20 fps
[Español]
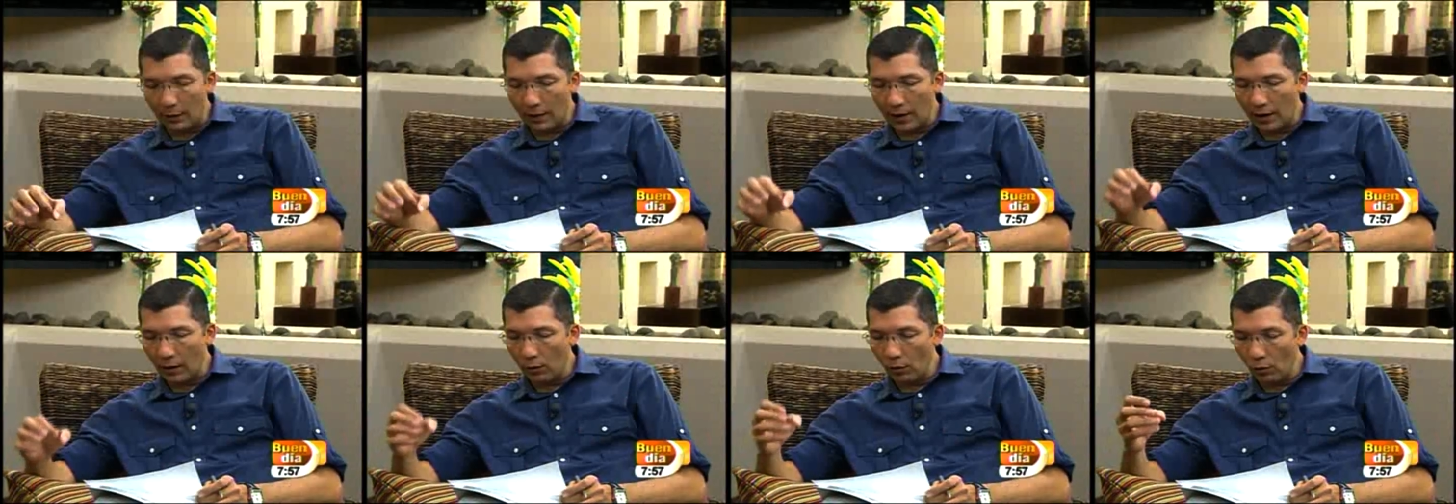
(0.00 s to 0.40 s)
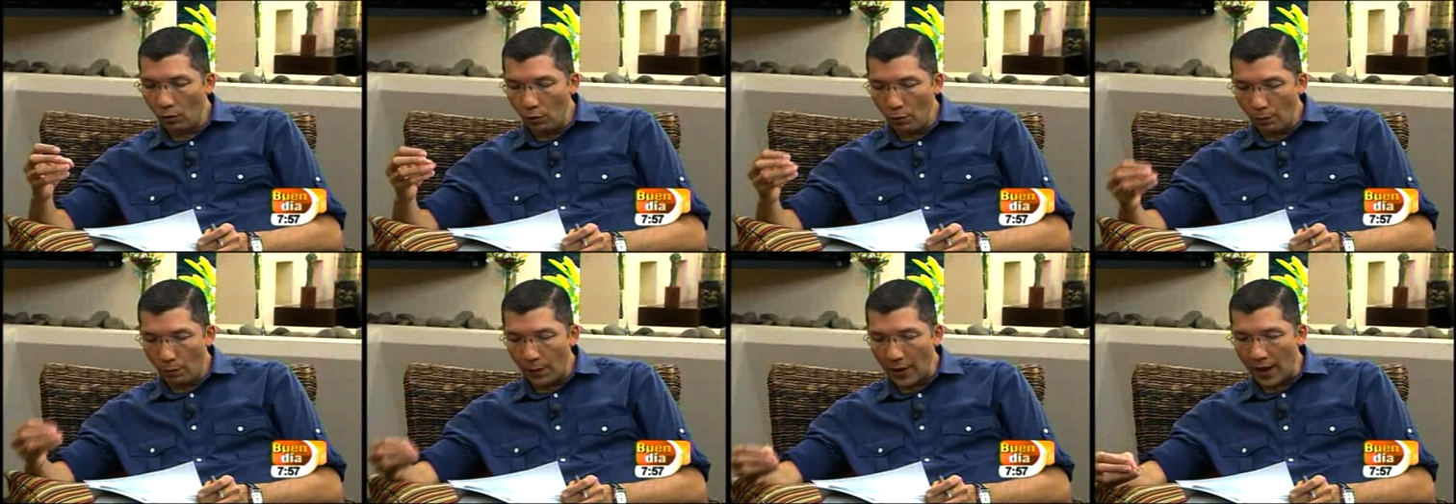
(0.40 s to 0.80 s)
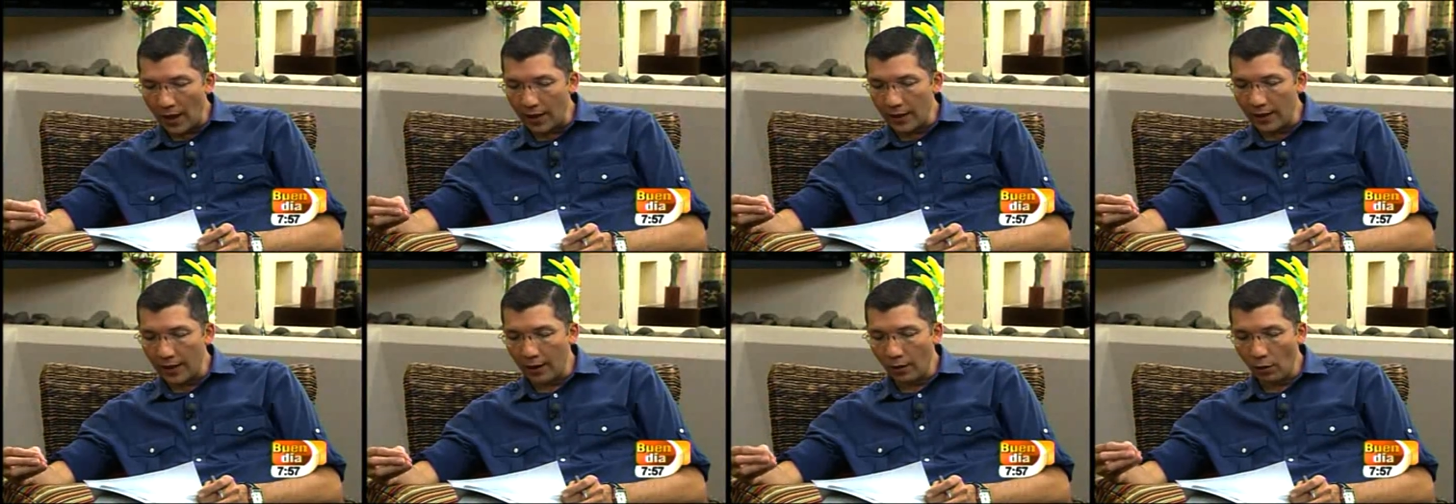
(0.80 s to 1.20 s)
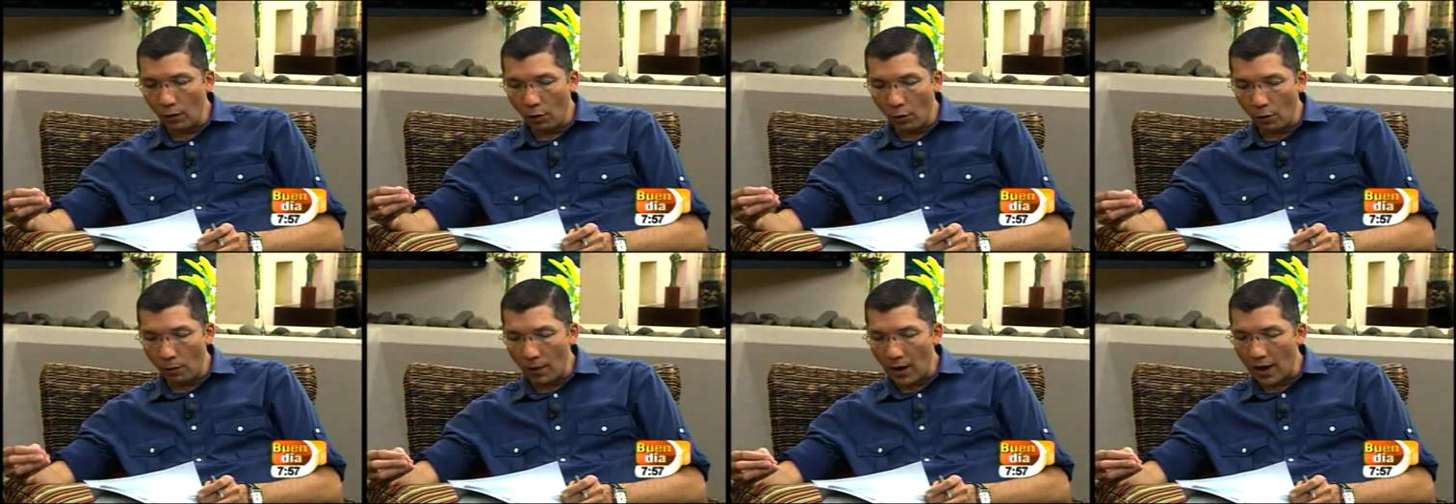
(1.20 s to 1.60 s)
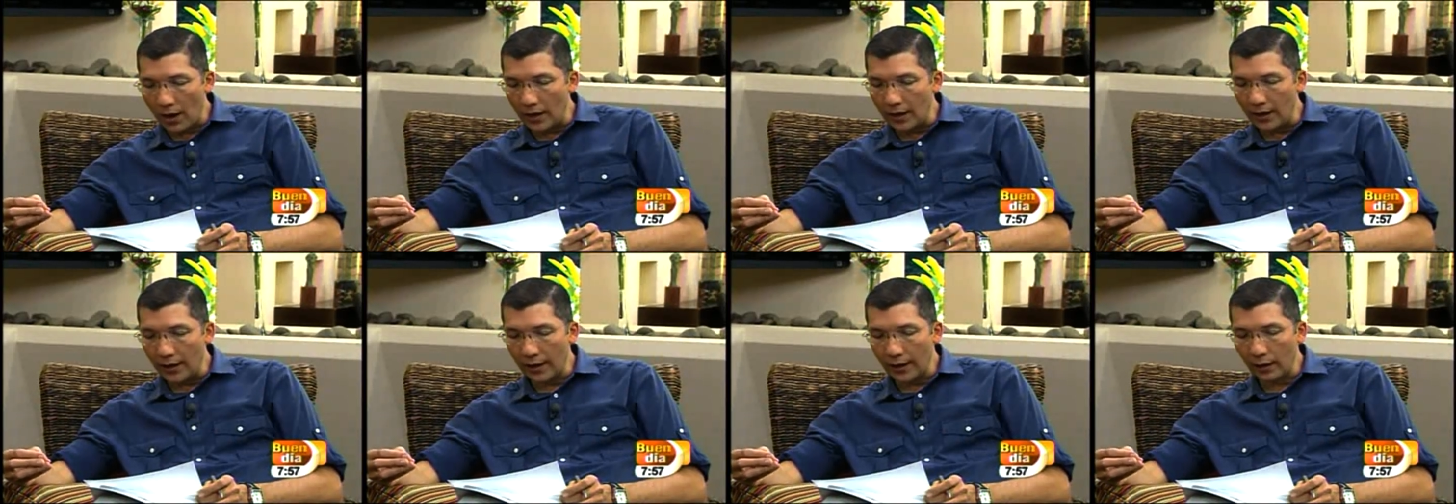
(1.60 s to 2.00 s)
tema, un padre o
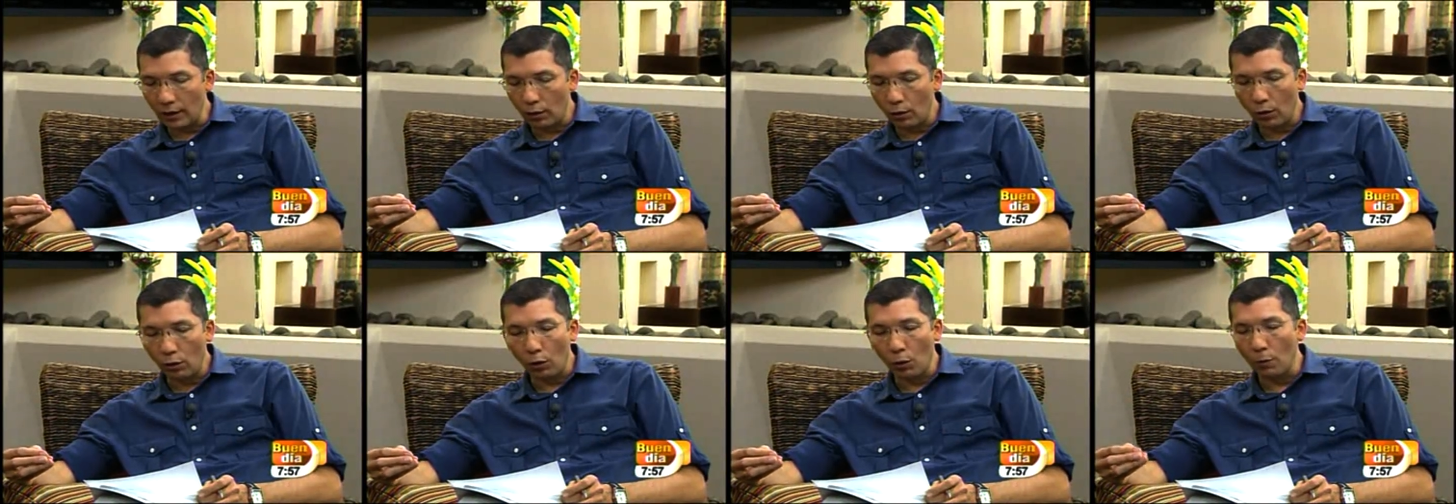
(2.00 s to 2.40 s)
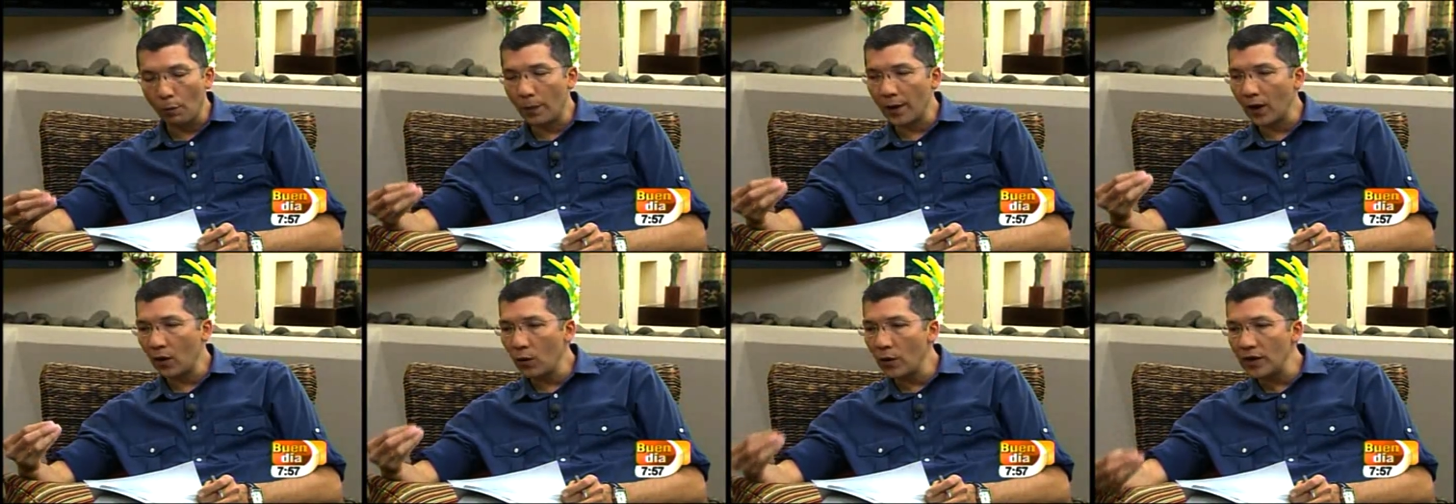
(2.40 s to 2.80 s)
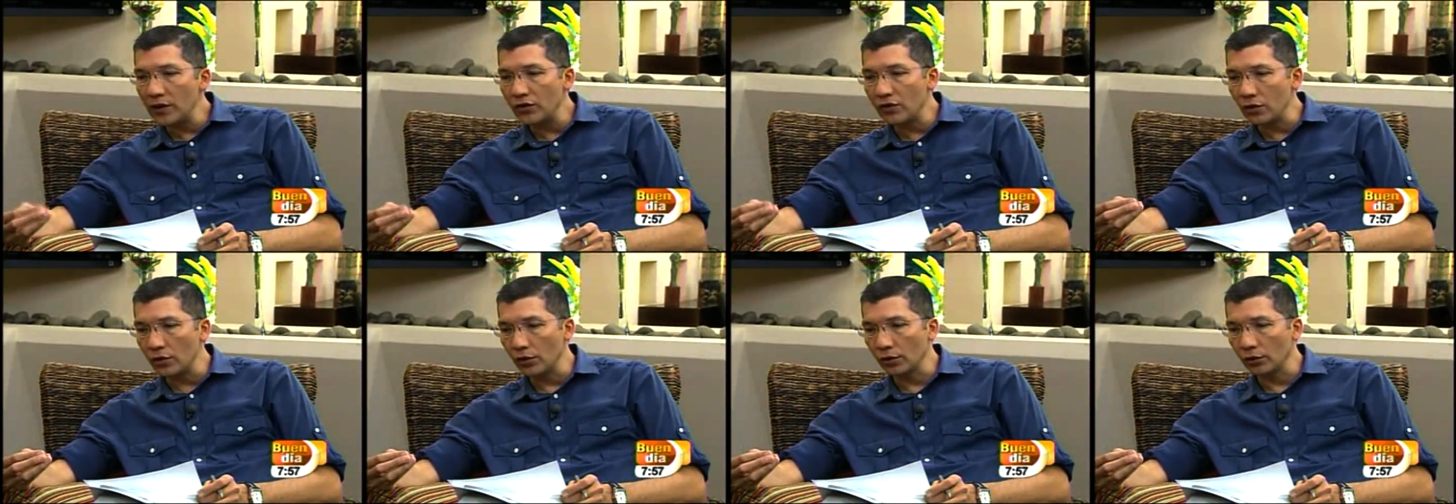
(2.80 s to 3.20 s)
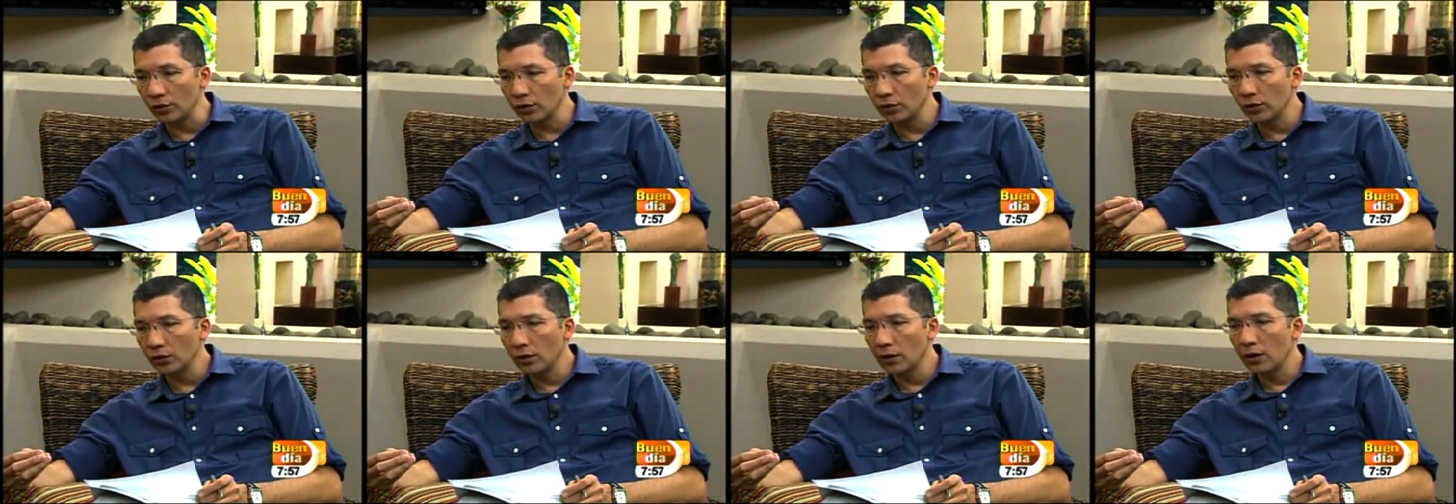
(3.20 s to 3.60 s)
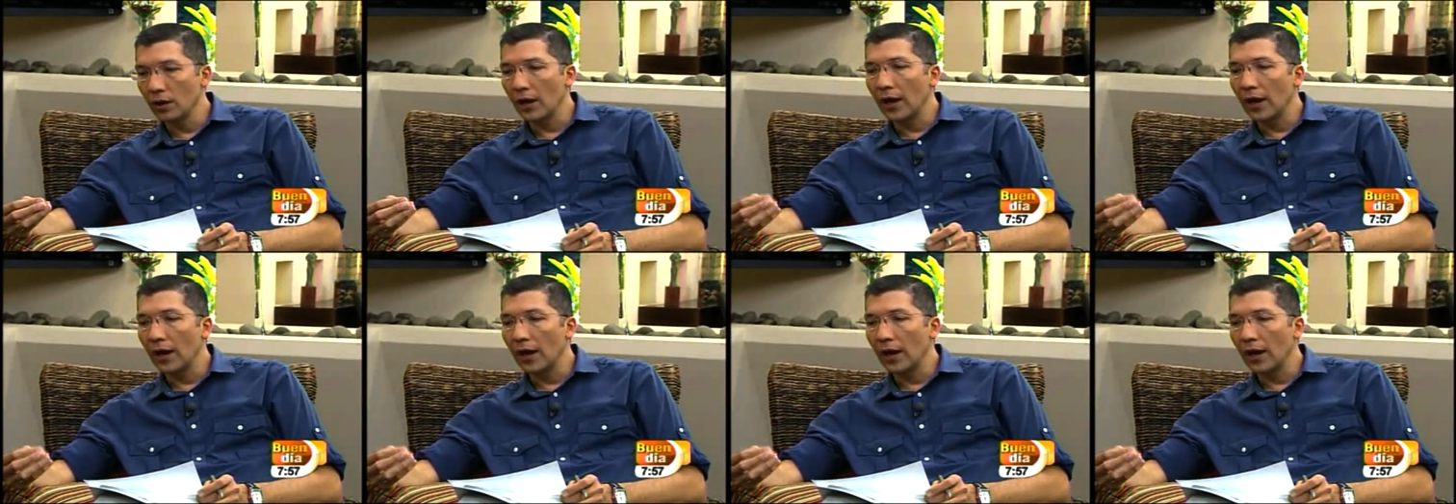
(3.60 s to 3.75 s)
madre con prejuicios,